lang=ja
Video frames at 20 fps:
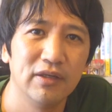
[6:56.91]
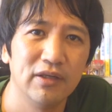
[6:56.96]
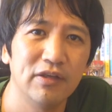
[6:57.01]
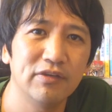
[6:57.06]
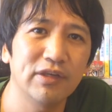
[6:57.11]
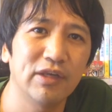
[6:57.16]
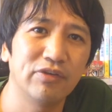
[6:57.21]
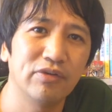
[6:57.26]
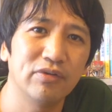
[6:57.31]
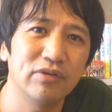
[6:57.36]
で
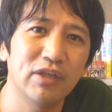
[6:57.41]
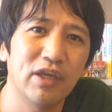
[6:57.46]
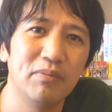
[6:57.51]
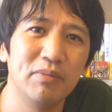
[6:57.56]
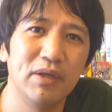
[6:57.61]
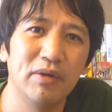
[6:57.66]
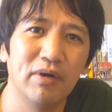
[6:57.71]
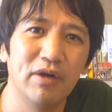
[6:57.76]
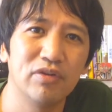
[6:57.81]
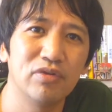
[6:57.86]
すからそういった意
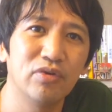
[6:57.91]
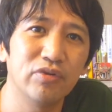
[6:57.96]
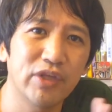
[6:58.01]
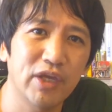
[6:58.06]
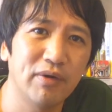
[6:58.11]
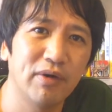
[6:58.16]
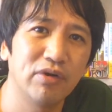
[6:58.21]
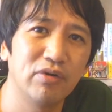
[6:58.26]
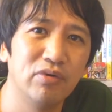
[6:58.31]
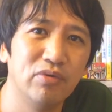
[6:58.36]
味では招
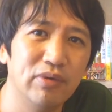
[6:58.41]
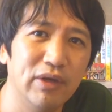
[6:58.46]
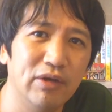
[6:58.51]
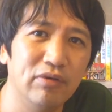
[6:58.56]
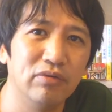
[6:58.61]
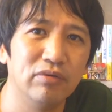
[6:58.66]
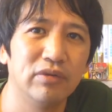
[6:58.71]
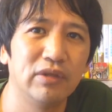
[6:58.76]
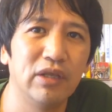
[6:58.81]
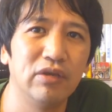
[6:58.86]
待枠増え
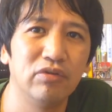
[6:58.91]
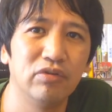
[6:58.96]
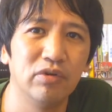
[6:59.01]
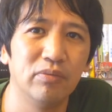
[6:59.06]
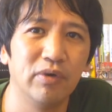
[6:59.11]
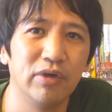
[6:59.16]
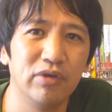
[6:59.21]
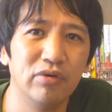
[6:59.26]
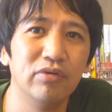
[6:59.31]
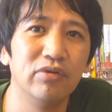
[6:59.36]
るっていう人
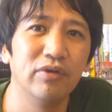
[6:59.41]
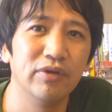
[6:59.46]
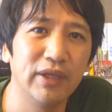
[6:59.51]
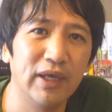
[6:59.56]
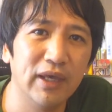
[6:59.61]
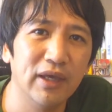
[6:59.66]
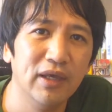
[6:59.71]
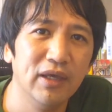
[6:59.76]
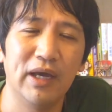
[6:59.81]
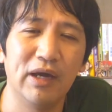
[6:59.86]
もいるの
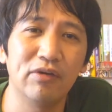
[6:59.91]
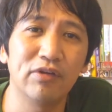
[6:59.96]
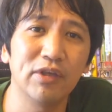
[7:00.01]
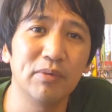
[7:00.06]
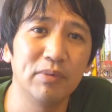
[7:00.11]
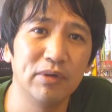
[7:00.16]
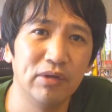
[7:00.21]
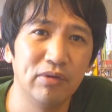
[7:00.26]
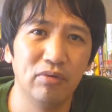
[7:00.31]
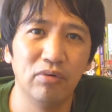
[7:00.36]
で
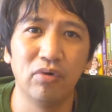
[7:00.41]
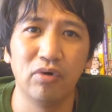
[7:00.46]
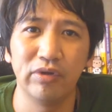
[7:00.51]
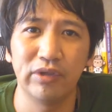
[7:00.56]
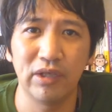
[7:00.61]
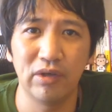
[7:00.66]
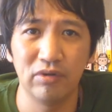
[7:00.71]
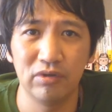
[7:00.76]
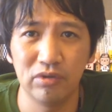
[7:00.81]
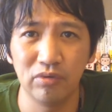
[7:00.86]
アクティブに動
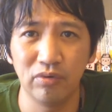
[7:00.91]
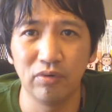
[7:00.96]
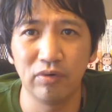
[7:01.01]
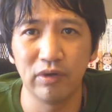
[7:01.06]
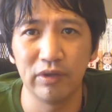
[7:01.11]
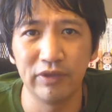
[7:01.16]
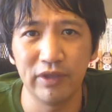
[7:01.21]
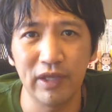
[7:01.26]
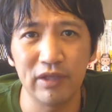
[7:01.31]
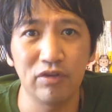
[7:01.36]
いてる人
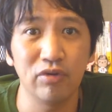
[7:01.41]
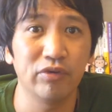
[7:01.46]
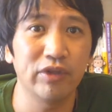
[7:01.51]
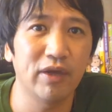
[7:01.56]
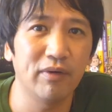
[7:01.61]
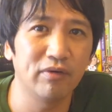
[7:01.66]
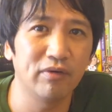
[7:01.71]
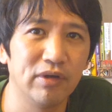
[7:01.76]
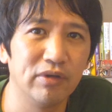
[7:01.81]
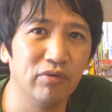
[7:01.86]
で招待
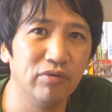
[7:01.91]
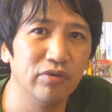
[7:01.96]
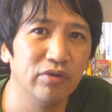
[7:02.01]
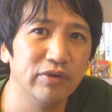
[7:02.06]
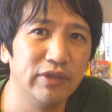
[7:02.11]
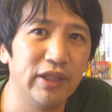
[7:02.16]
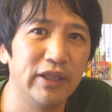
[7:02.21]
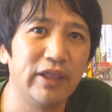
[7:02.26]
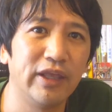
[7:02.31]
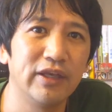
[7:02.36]
がどんど
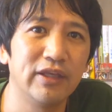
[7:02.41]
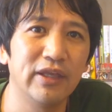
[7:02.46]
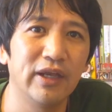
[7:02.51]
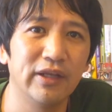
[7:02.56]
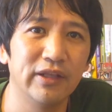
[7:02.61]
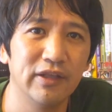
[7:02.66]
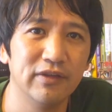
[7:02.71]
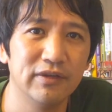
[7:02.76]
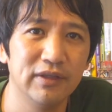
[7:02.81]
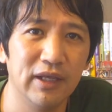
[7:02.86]
ん出てきた
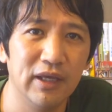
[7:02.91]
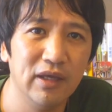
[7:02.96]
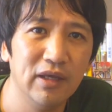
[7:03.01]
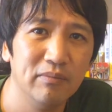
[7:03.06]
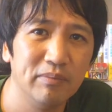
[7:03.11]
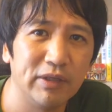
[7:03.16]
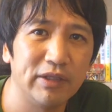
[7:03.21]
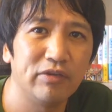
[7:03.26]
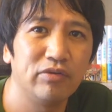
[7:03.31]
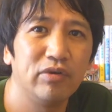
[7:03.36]
らですね
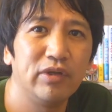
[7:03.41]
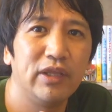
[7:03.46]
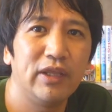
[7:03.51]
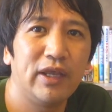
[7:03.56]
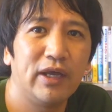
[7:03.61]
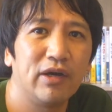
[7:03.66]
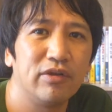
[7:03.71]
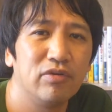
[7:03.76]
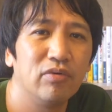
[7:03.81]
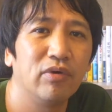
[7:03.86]
またそれで
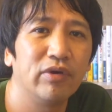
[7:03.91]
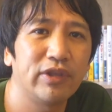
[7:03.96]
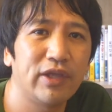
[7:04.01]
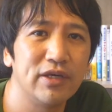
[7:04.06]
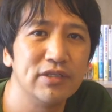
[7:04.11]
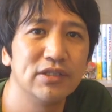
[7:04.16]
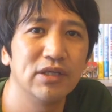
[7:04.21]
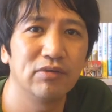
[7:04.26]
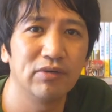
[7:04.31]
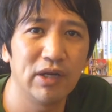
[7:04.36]
誰か招
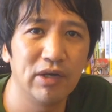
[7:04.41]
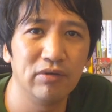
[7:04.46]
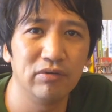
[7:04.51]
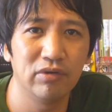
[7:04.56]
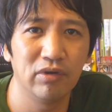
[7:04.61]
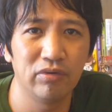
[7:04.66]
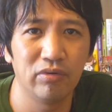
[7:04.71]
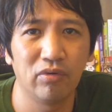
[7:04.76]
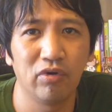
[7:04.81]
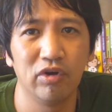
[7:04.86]
待してくれるっ
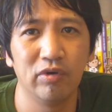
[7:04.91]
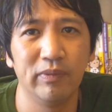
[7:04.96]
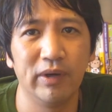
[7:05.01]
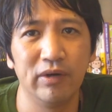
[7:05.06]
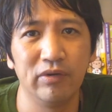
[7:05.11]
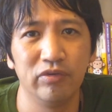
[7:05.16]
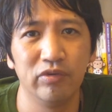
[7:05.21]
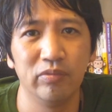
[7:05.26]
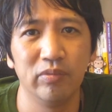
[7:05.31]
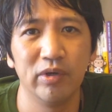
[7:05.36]
ていうところも
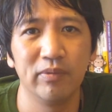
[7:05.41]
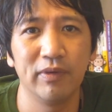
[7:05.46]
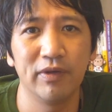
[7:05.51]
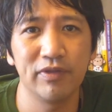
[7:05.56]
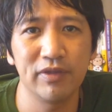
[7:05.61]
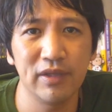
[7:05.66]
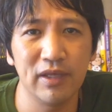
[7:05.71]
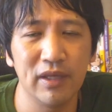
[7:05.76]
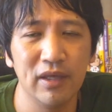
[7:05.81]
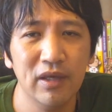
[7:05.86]
あると思いま
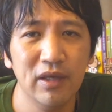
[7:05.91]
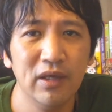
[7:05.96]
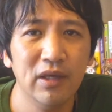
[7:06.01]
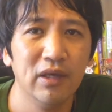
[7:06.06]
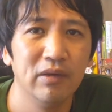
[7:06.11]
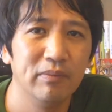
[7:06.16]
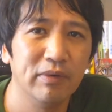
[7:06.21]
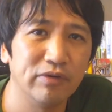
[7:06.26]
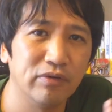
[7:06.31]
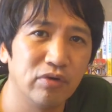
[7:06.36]
すし
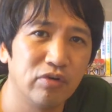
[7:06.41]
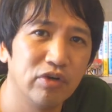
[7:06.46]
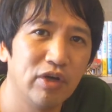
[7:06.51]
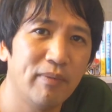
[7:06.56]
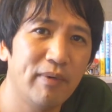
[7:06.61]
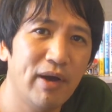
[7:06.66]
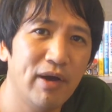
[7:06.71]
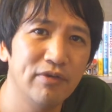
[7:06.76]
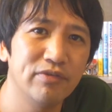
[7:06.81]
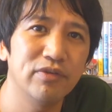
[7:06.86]
その
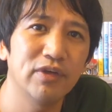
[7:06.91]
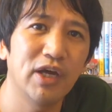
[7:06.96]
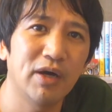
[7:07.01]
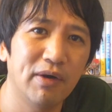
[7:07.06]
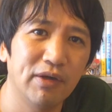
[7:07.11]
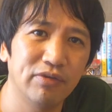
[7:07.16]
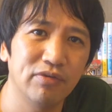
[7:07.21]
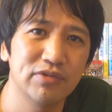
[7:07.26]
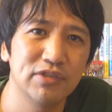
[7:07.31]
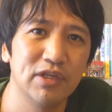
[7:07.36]
クラブハウス
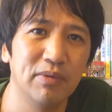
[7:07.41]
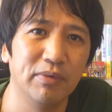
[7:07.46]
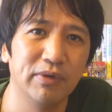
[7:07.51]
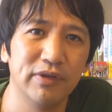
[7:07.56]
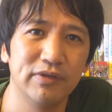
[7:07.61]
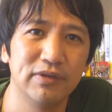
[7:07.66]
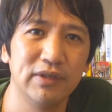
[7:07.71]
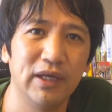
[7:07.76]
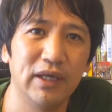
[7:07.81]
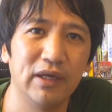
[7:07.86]
側としても
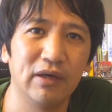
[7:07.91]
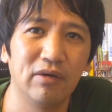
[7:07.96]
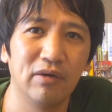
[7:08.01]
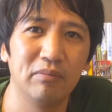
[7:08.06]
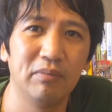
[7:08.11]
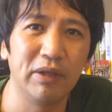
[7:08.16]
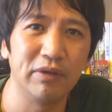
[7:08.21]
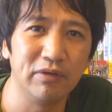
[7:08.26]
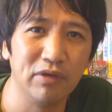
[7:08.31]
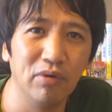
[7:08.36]
ですね、
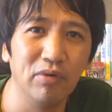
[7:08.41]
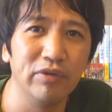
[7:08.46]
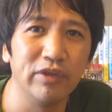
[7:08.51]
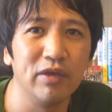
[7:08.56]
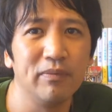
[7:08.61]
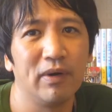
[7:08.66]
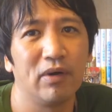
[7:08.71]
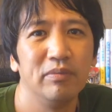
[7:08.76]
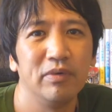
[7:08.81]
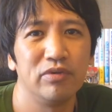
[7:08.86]
まあ、日本
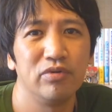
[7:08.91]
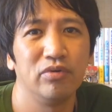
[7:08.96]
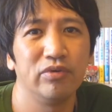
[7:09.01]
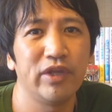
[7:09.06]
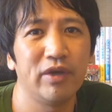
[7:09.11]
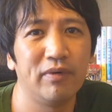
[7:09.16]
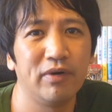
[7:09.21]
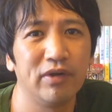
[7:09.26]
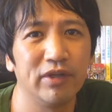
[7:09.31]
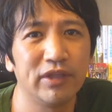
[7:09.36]
で今招
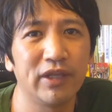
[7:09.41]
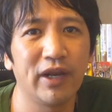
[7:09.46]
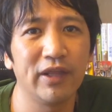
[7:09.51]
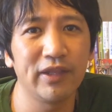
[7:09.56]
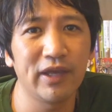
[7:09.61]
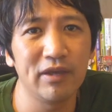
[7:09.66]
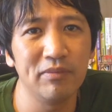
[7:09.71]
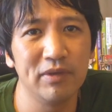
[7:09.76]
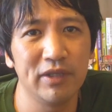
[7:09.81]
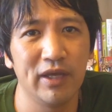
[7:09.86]
待枠が足ら
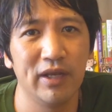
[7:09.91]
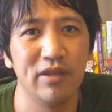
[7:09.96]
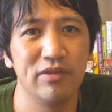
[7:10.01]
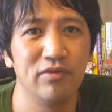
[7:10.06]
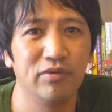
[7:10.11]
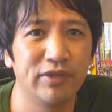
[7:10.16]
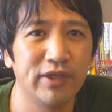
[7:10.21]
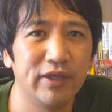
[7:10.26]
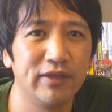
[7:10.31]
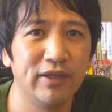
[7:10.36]
ないみたいな
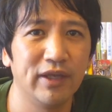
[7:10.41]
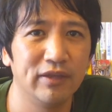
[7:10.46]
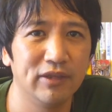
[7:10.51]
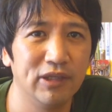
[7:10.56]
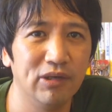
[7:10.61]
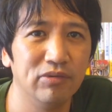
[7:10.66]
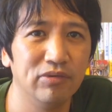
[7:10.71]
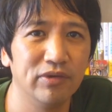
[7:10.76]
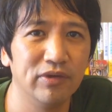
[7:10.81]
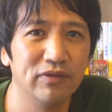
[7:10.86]
状態になっ
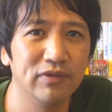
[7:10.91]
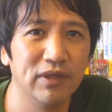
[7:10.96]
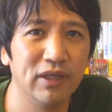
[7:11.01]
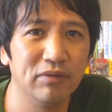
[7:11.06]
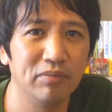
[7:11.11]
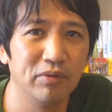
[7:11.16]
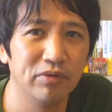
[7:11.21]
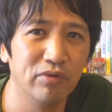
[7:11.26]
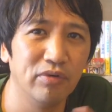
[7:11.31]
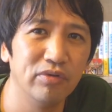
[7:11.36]
てるとです
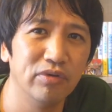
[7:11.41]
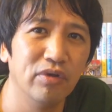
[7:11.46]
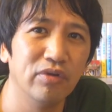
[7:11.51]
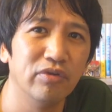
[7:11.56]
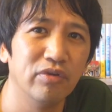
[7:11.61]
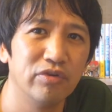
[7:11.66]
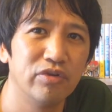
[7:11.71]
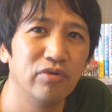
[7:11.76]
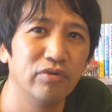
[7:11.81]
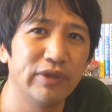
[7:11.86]
ねもうどんど
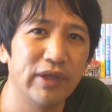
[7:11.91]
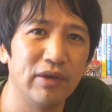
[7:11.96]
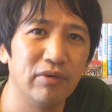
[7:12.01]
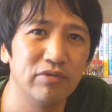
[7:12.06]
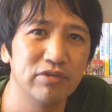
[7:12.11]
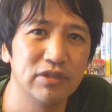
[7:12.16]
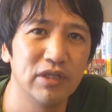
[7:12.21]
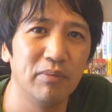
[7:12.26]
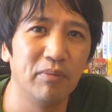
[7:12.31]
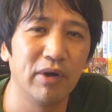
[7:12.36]
んどん招待
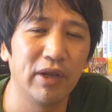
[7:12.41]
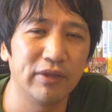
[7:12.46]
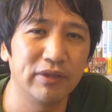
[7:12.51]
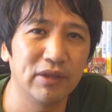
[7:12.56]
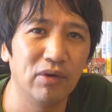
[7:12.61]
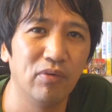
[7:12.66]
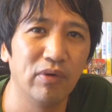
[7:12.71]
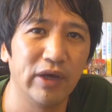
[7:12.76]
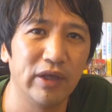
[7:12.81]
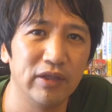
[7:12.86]
をしてもらっ
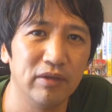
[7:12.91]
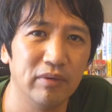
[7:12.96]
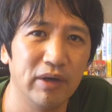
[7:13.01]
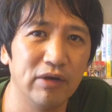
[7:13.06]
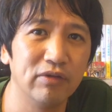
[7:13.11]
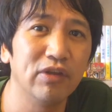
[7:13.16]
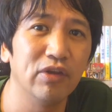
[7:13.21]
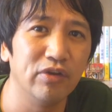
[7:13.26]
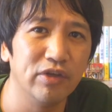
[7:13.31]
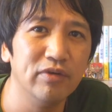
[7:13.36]
た方があ
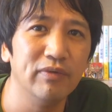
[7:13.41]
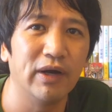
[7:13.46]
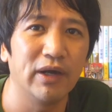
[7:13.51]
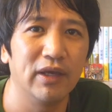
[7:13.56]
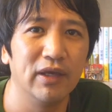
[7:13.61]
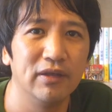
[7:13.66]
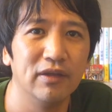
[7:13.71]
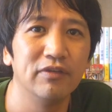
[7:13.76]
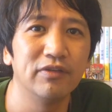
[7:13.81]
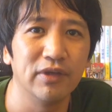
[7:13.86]
る程度いいわ
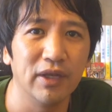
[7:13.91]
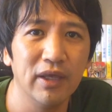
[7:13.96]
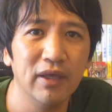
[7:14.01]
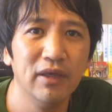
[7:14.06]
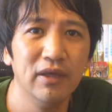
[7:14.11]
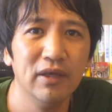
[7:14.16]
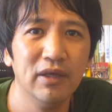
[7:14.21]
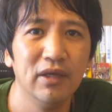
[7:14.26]
けですね。